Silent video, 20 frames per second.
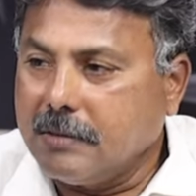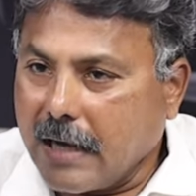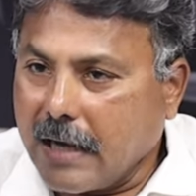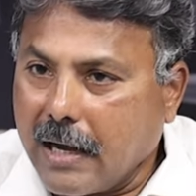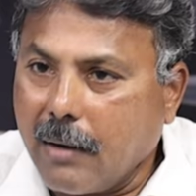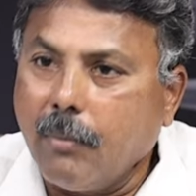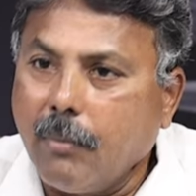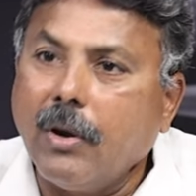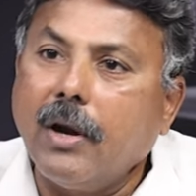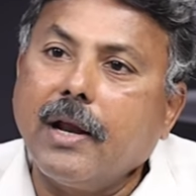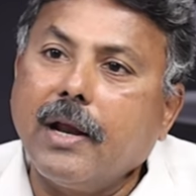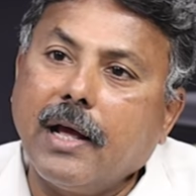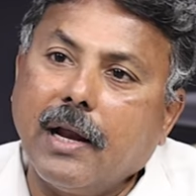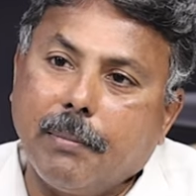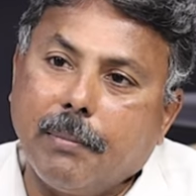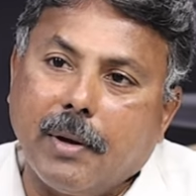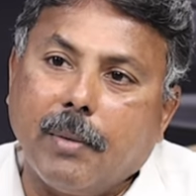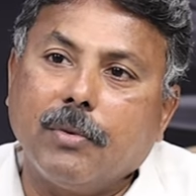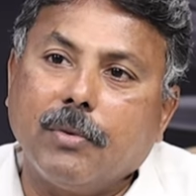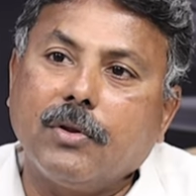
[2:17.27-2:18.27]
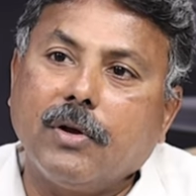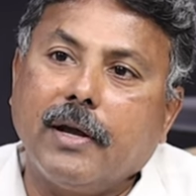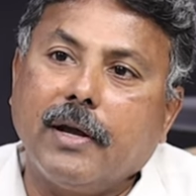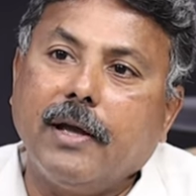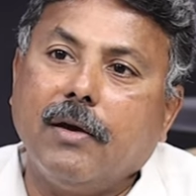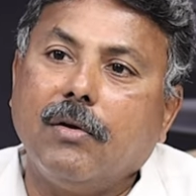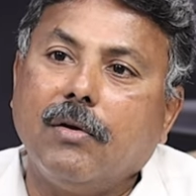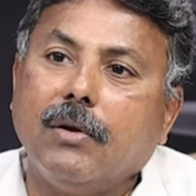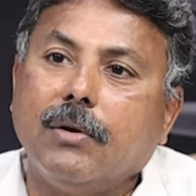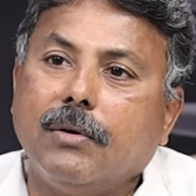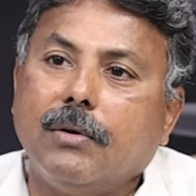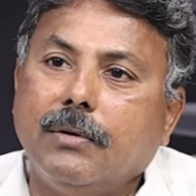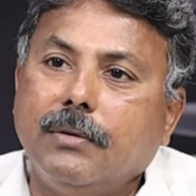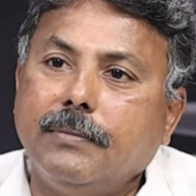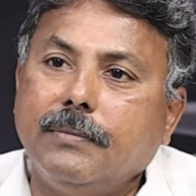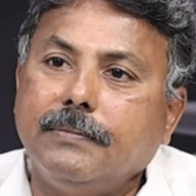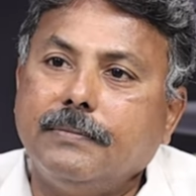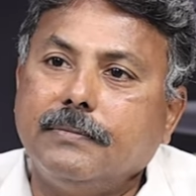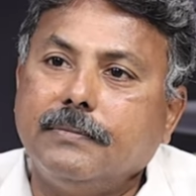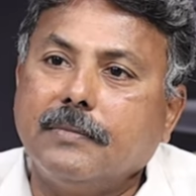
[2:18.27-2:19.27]
జగన్మోహన్ రెడ్డి గారి ప్రభుత్వ హయాంలో
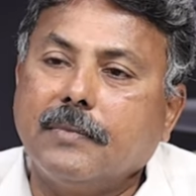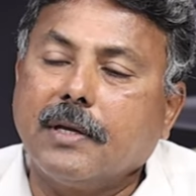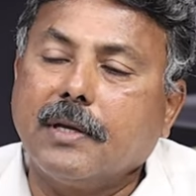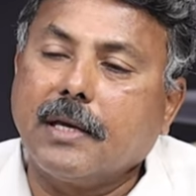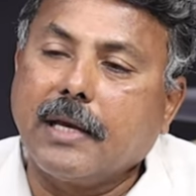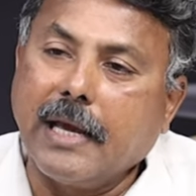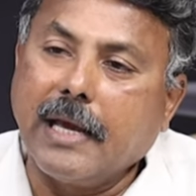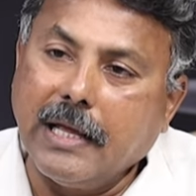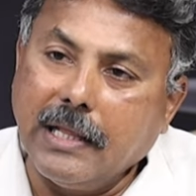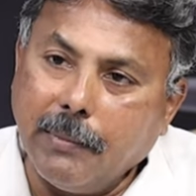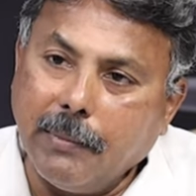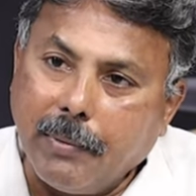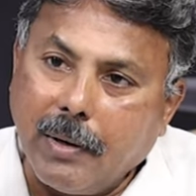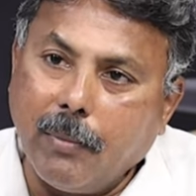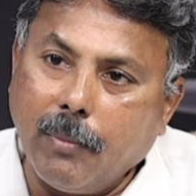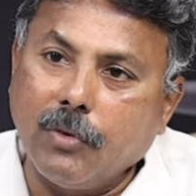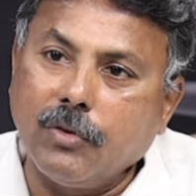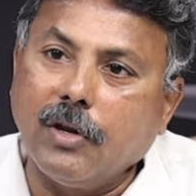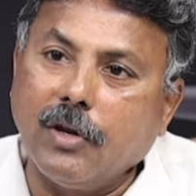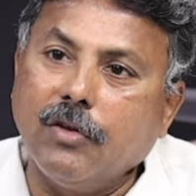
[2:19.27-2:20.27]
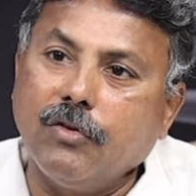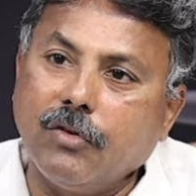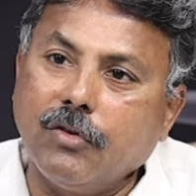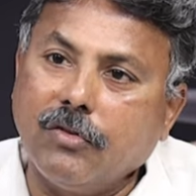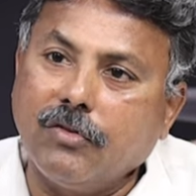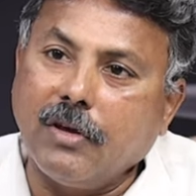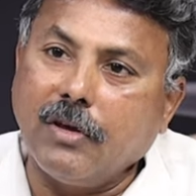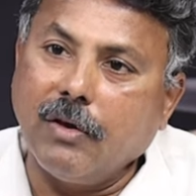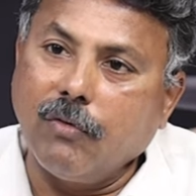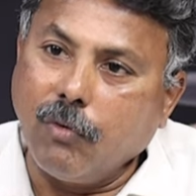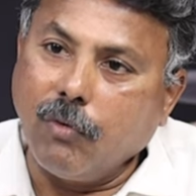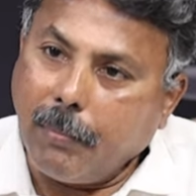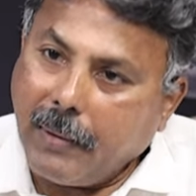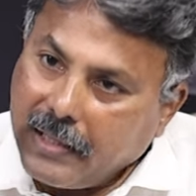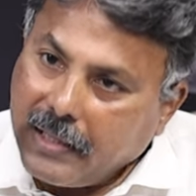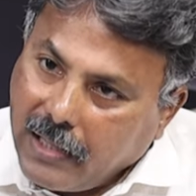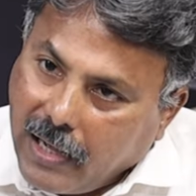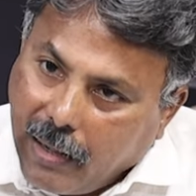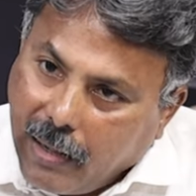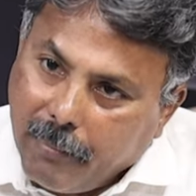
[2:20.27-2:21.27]
కేంద్ర ప్రభుత్వం నుంచి వచ్చే
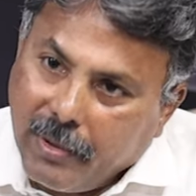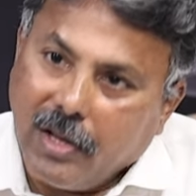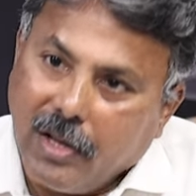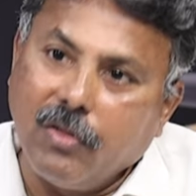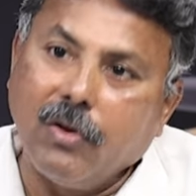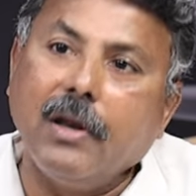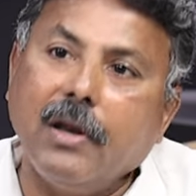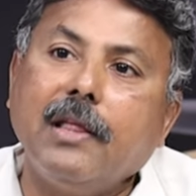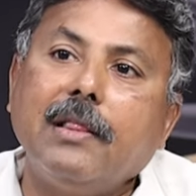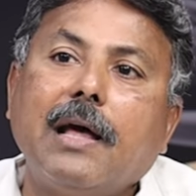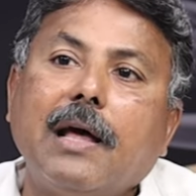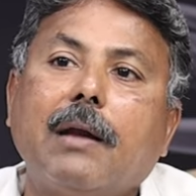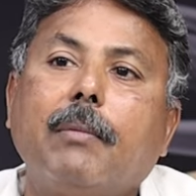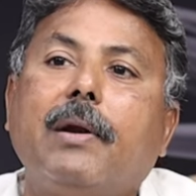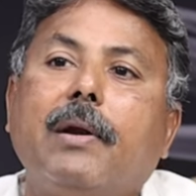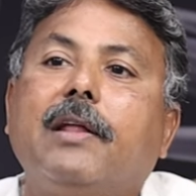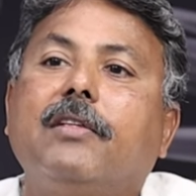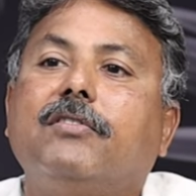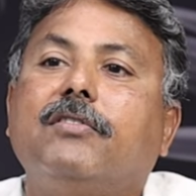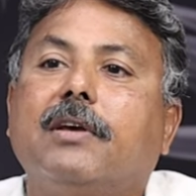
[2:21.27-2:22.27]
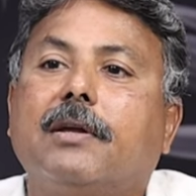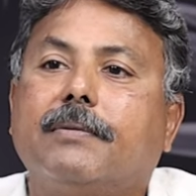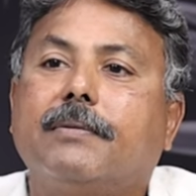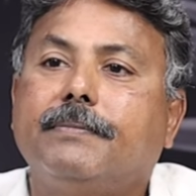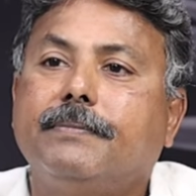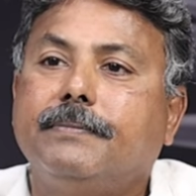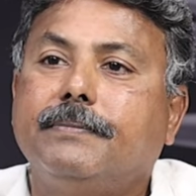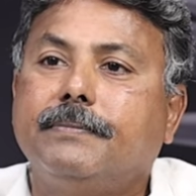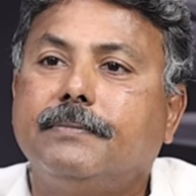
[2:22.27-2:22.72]
ఉపాధి హామీ నిధుల్ని దారిమళ్లించారు